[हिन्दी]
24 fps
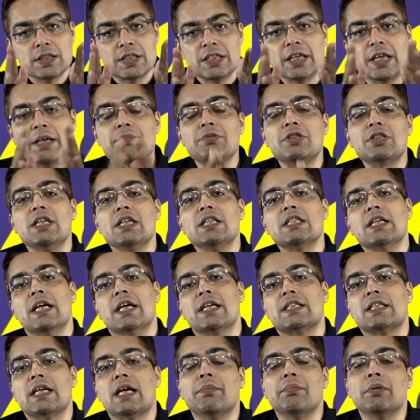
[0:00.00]
सेम चीज़
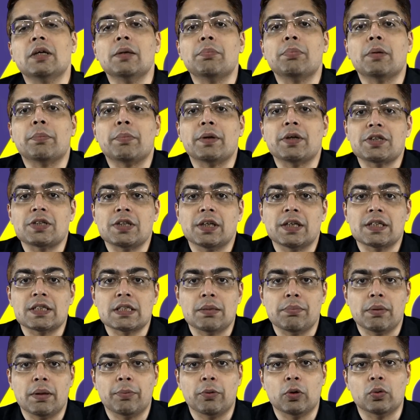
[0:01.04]
एग्ज़ाम की प्रिपरेशन के
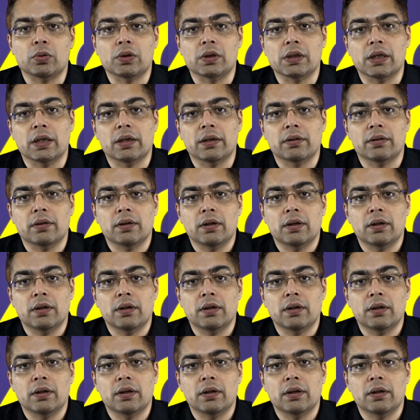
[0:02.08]
समय पे होती है